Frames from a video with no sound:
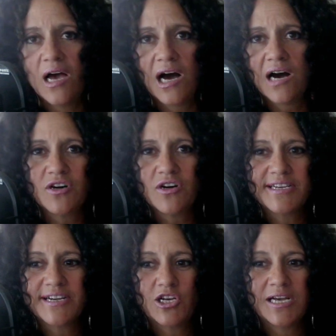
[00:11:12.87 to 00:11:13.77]
avoir
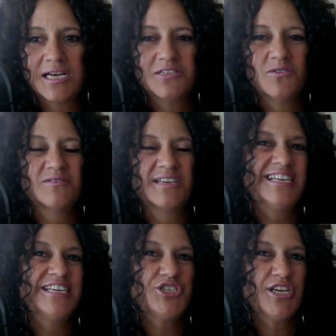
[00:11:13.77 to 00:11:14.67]
des relations très
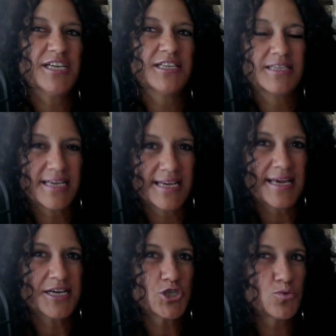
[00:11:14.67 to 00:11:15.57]
légères, très
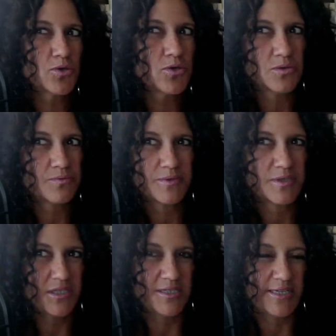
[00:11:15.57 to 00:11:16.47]
casual,
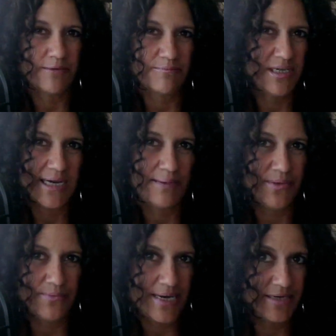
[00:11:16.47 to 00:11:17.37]
qui se terminent
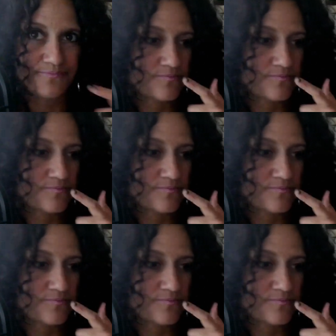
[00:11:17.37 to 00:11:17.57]
rapidement.